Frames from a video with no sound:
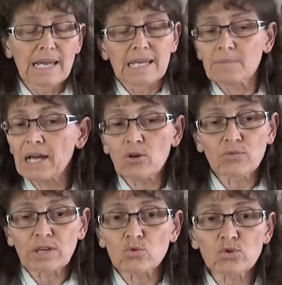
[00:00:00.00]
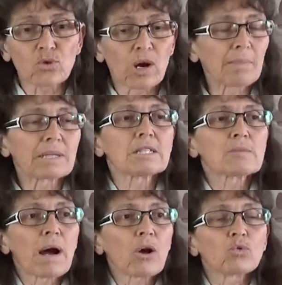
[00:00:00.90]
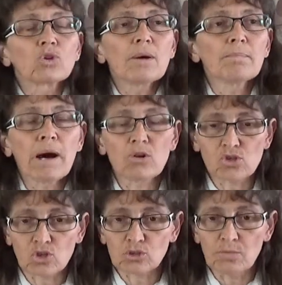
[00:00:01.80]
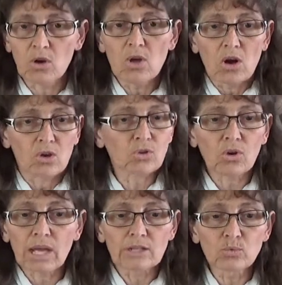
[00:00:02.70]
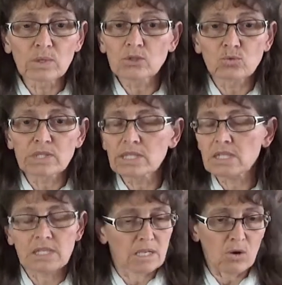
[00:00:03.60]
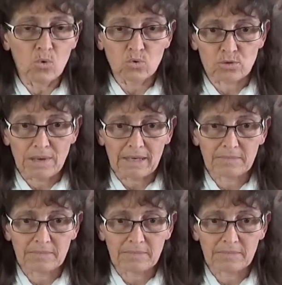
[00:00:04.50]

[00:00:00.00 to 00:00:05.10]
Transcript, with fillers: Eh bien, le virus n'aura pas disparu comme par enchantement entre la nuit du 10 au 11 mai.